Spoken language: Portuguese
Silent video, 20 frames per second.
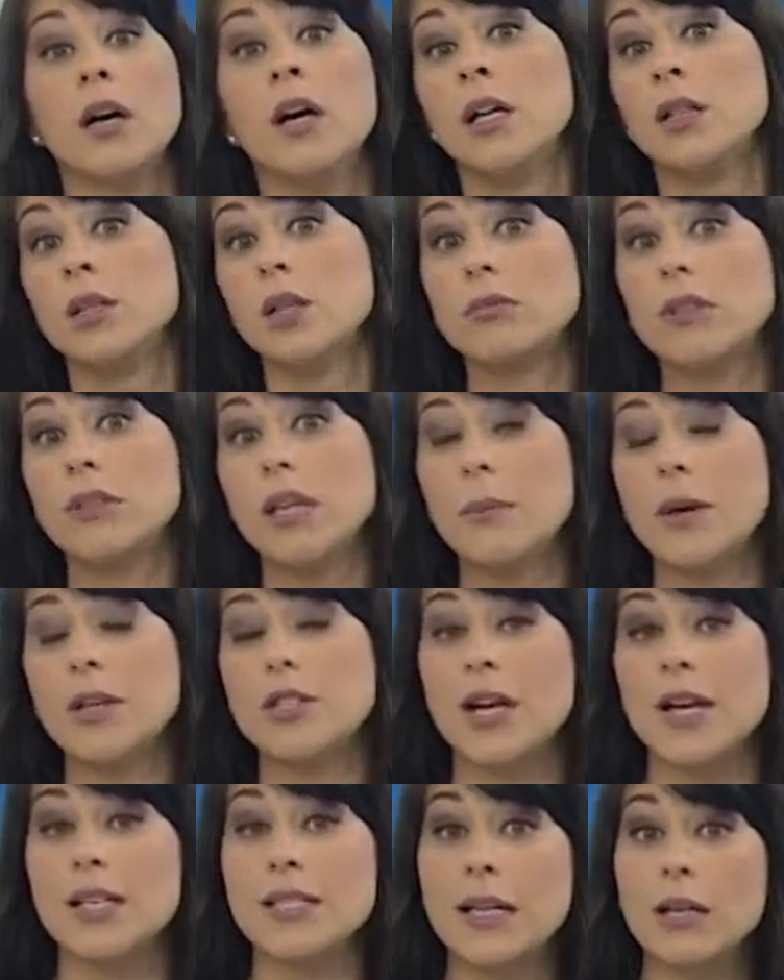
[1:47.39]
não tem mais
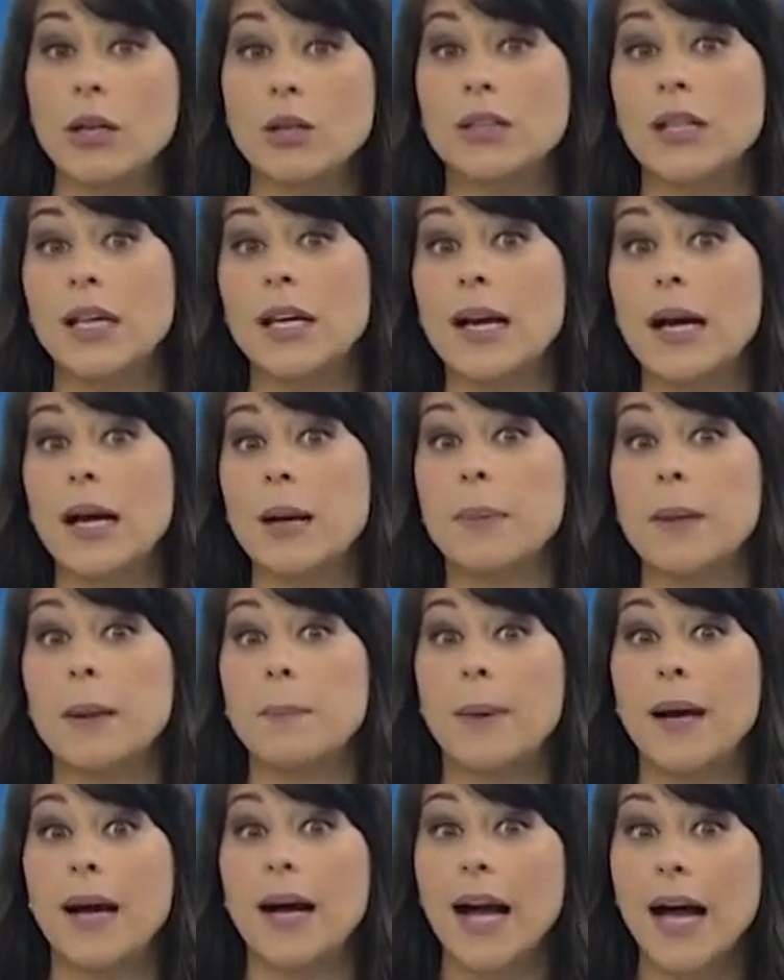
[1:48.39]
casa lotérica para
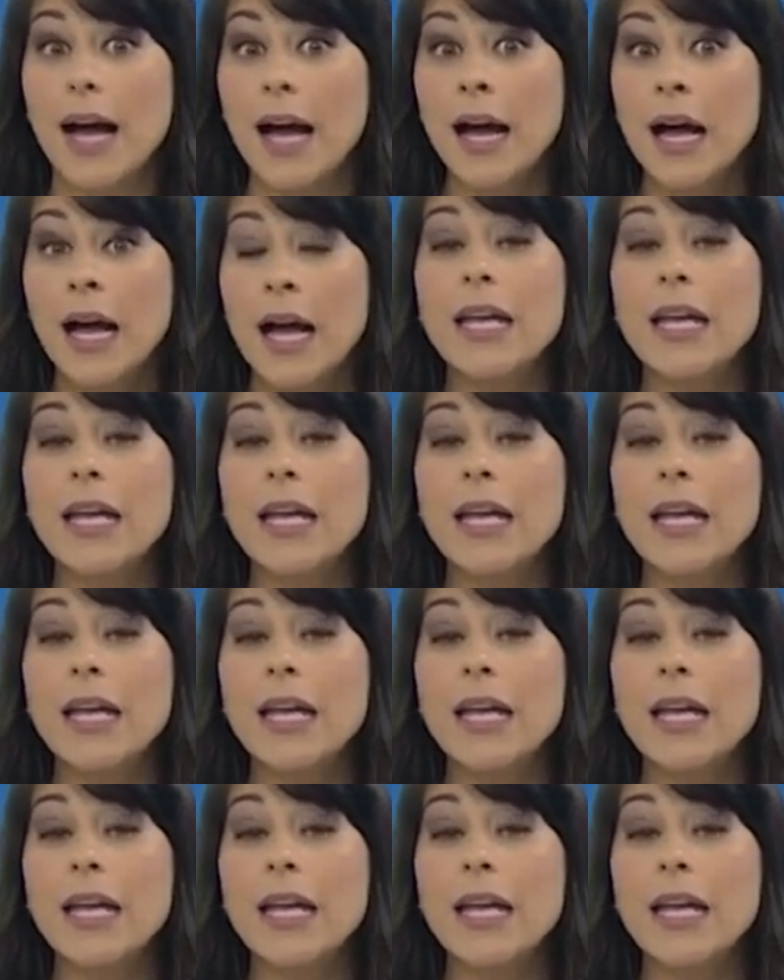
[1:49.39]
pagar.